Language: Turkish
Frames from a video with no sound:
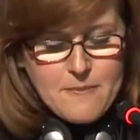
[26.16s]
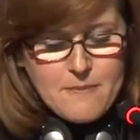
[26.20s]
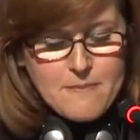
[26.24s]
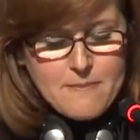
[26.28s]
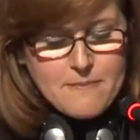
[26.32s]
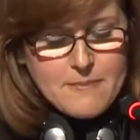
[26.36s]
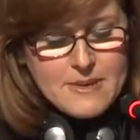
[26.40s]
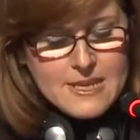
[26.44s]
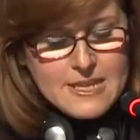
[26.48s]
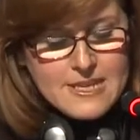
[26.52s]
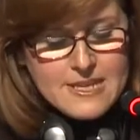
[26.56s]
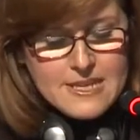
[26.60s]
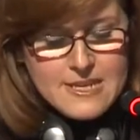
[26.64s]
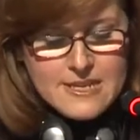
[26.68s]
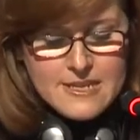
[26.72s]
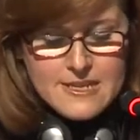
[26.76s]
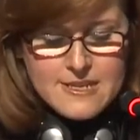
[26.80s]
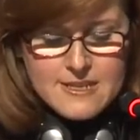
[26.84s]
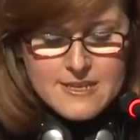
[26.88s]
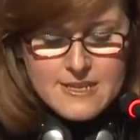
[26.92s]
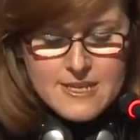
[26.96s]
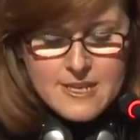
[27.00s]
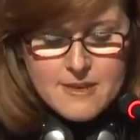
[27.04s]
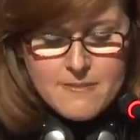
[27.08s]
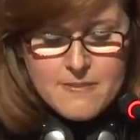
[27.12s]

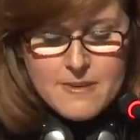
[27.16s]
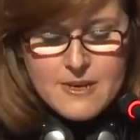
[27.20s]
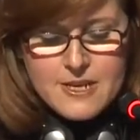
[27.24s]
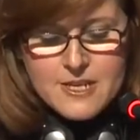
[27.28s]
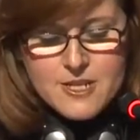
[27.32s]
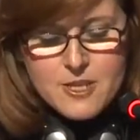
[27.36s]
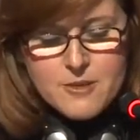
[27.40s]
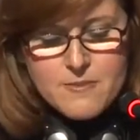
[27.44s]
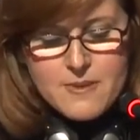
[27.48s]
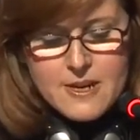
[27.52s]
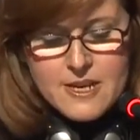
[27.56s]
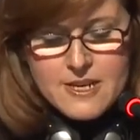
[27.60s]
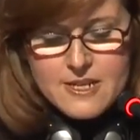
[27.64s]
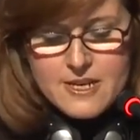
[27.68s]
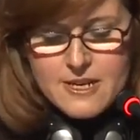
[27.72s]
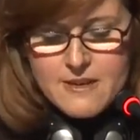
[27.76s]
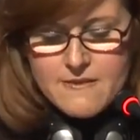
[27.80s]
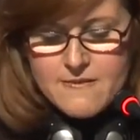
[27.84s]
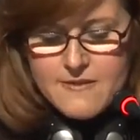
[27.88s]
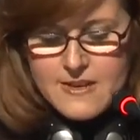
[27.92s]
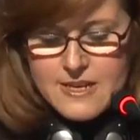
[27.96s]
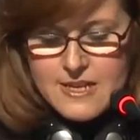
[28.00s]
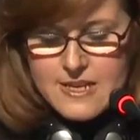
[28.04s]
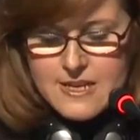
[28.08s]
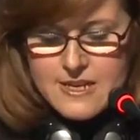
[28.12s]
Bildiğiniz gibi Hacı Bayram
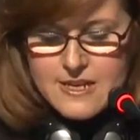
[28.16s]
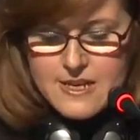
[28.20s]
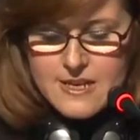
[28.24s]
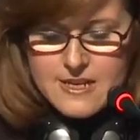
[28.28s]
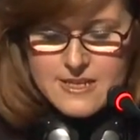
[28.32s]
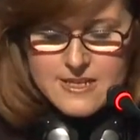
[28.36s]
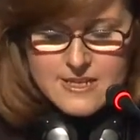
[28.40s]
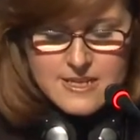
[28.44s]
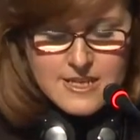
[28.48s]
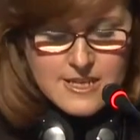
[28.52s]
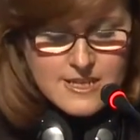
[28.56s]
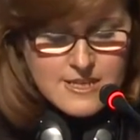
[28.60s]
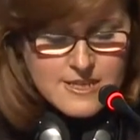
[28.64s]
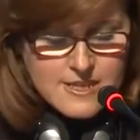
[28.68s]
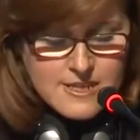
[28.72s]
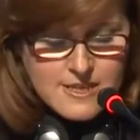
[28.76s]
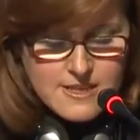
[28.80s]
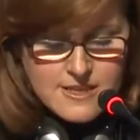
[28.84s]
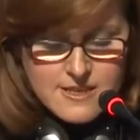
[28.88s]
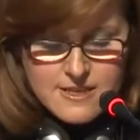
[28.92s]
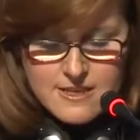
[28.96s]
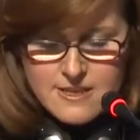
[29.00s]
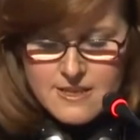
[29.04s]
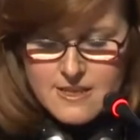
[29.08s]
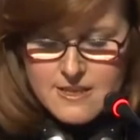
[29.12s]
Veli
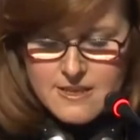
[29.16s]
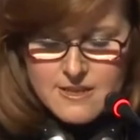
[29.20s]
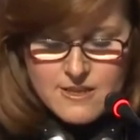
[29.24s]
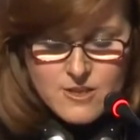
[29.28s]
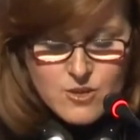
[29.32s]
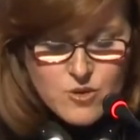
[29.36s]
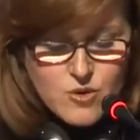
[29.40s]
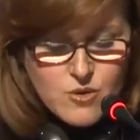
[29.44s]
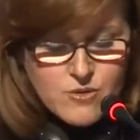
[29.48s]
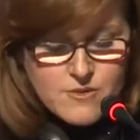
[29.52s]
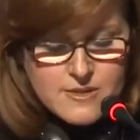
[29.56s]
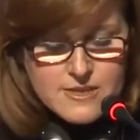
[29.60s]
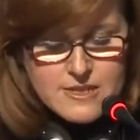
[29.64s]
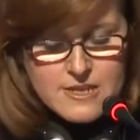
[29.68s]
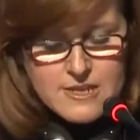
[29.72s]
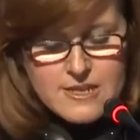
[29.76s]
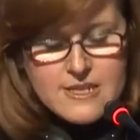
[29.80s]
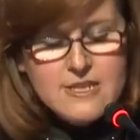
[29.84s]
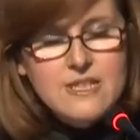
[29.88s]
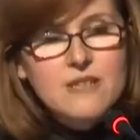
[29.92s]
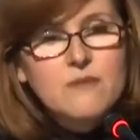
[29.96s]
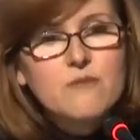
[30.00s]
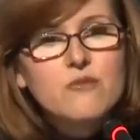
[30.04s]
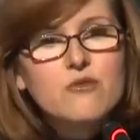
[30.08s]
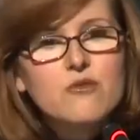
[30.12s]
Hazretleri'nin çok
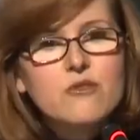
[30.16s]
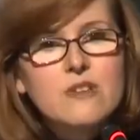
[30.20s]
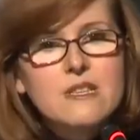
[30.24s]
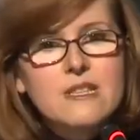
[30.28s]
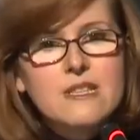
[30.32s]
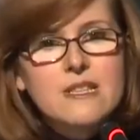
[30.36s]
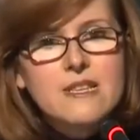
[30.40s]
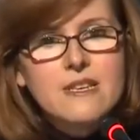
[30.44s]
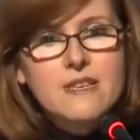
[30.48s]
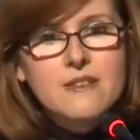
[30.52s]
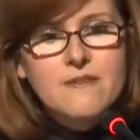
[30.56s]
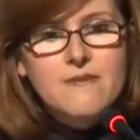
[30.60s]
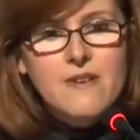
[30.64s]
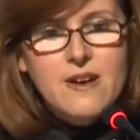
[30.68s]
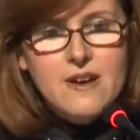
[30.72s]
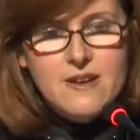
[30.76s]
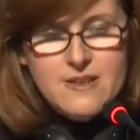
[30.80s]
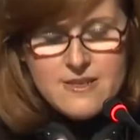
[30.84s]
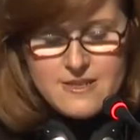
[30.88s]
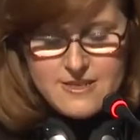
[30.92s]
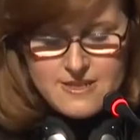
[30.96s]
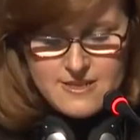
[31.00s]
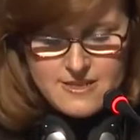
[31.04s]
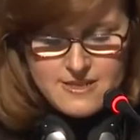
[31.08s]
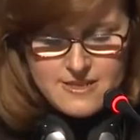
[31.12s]
sayıda müritleri
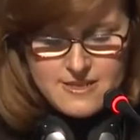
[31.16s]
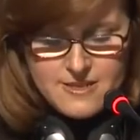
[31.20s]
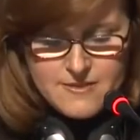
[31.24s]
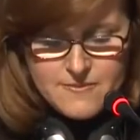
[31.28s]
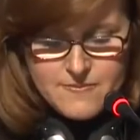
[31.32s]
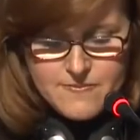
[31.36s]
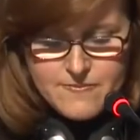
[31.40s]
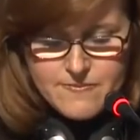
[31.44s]
vardır.